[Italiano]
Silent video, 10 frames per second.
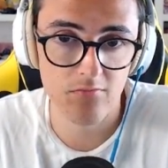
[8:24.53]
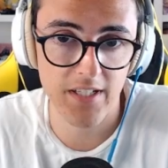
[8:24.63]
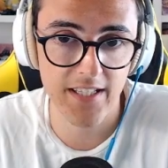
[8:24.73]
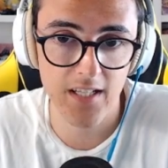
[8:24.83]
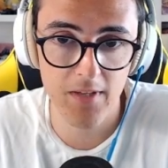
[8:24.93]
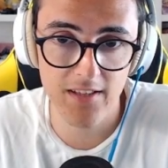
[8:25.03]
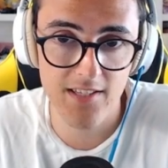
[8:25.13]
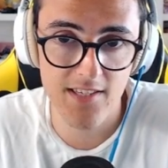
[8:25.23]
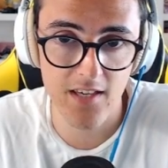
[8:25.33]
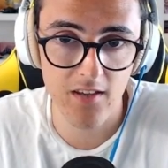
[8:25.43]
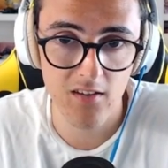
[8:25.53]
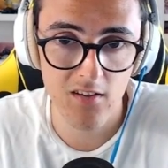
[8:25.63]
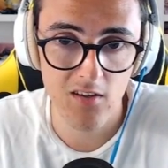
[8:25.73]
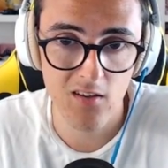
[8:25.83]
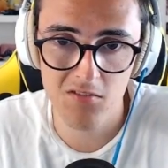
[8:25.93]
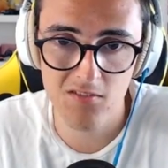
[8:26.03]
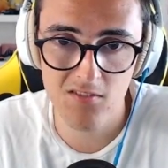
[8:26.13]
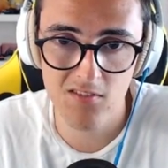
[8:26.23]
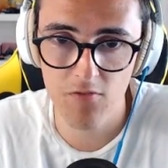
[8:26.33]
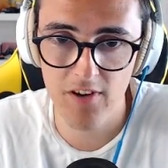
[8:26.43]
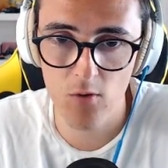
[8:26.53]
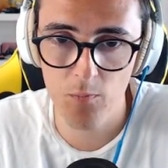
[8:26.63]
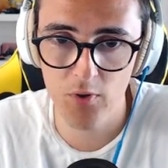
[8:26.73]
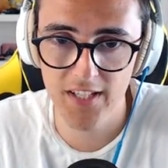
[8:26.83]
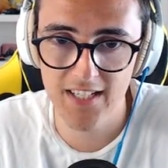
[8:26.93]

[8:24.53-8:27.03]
Praticamente sì. devo fare un po'